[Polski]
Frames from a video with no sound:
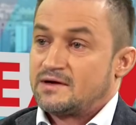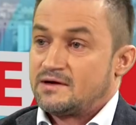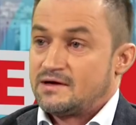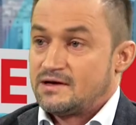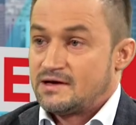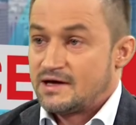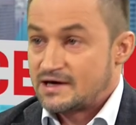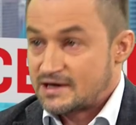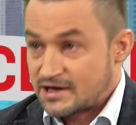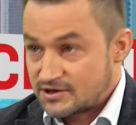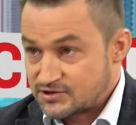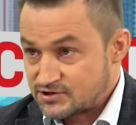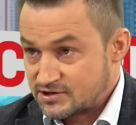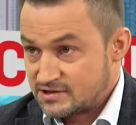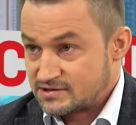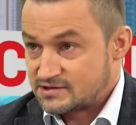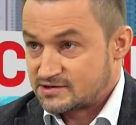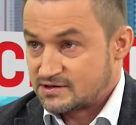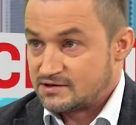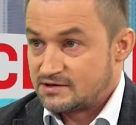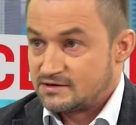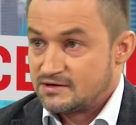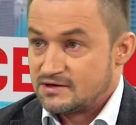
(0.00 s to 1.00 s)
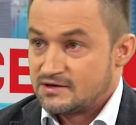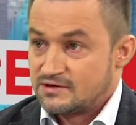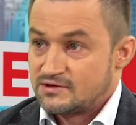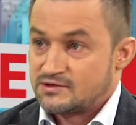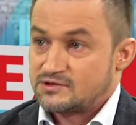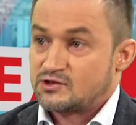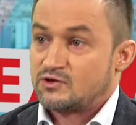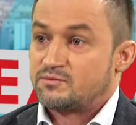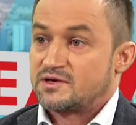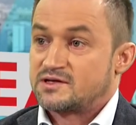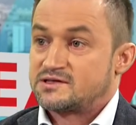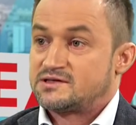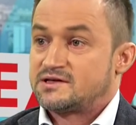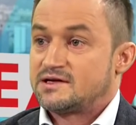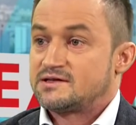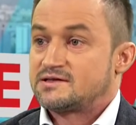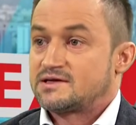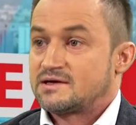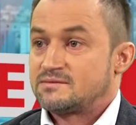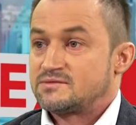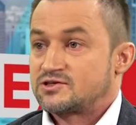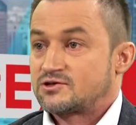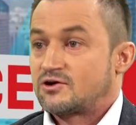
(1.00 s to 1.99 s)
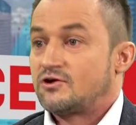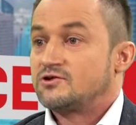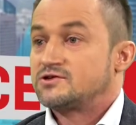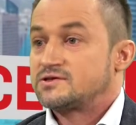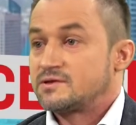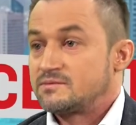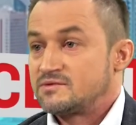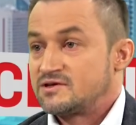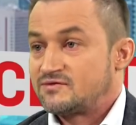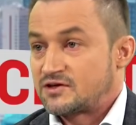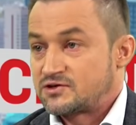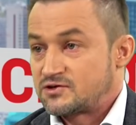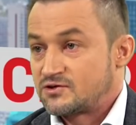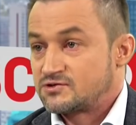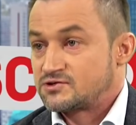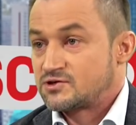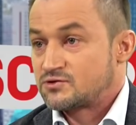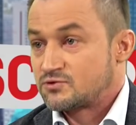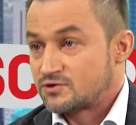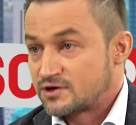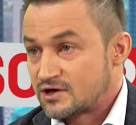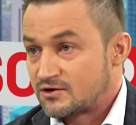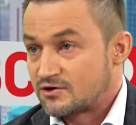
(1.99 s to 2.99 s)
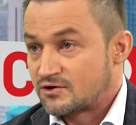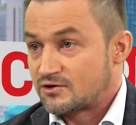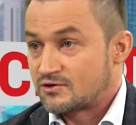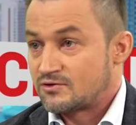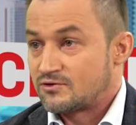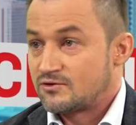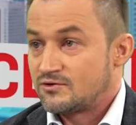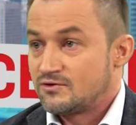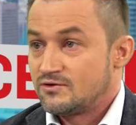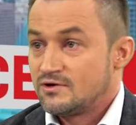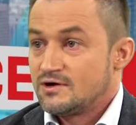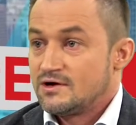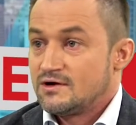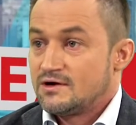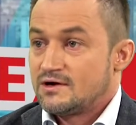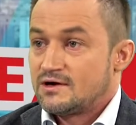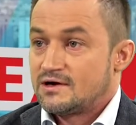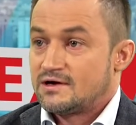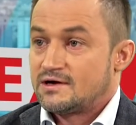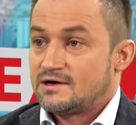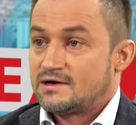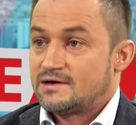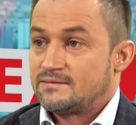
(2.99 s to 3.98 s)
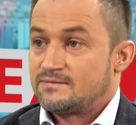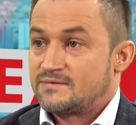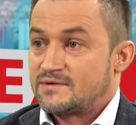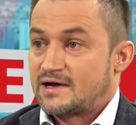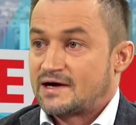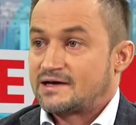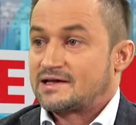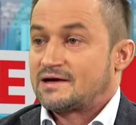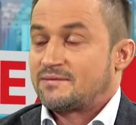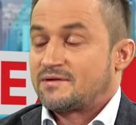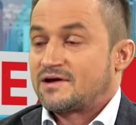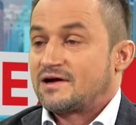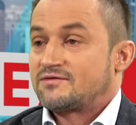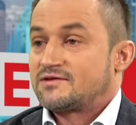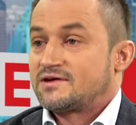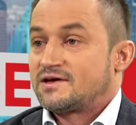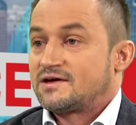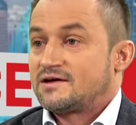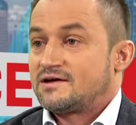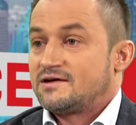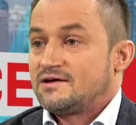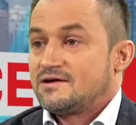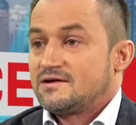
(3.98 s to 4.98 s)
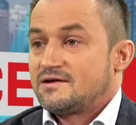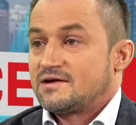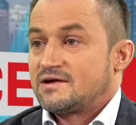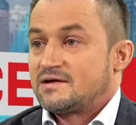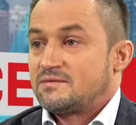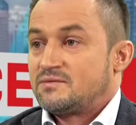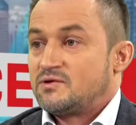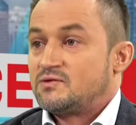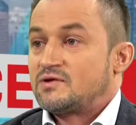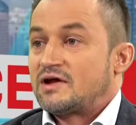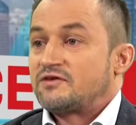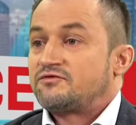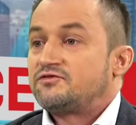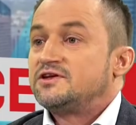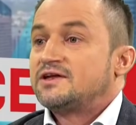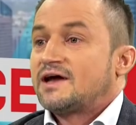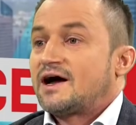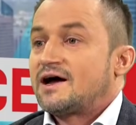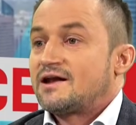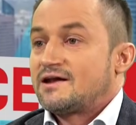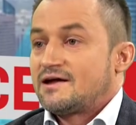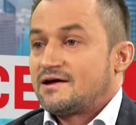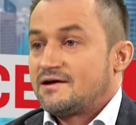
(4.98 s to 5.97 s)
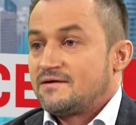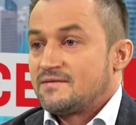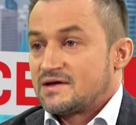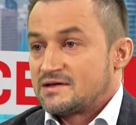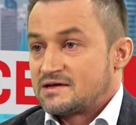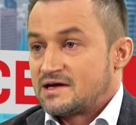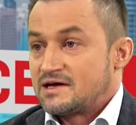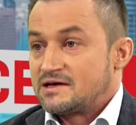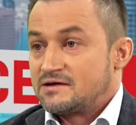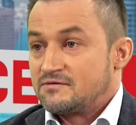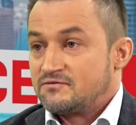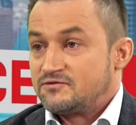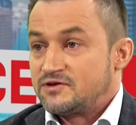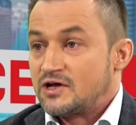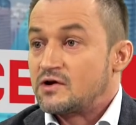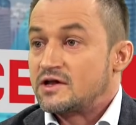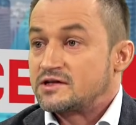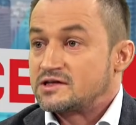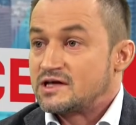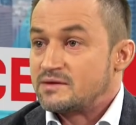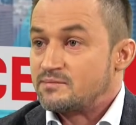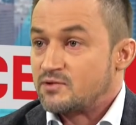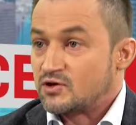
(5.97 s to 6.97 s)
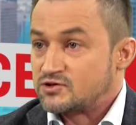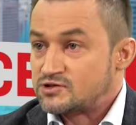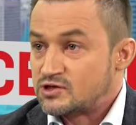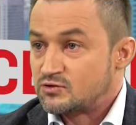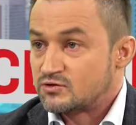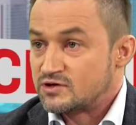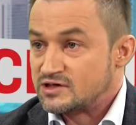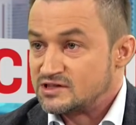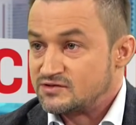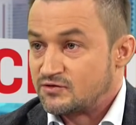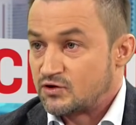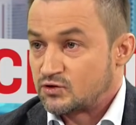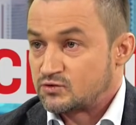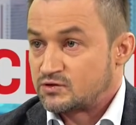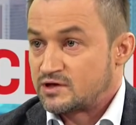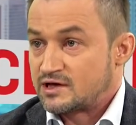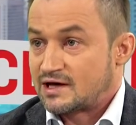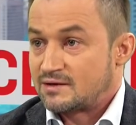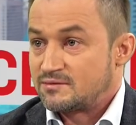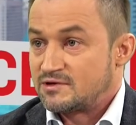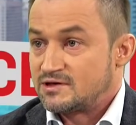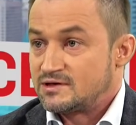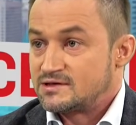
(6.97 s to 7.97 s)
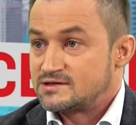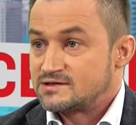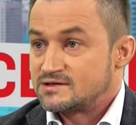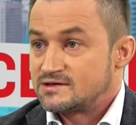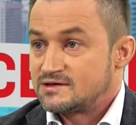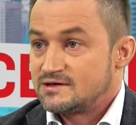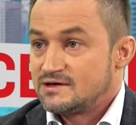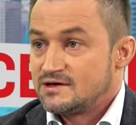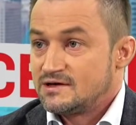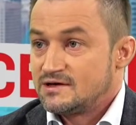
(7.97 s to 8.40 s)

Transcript: Lech Kaczyński, który został prezydentem z końcem 2002 roku, tak naprawdę e, był na finale tej wieloletniej procedury zwrotu tej kamienicy e,